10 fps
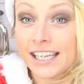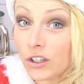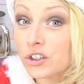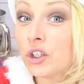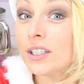Et
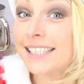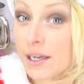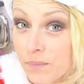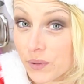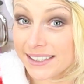en
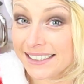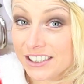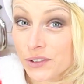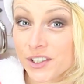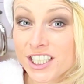deuxième
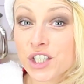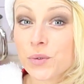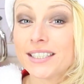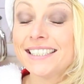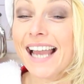position, j'ai
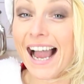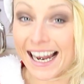choisi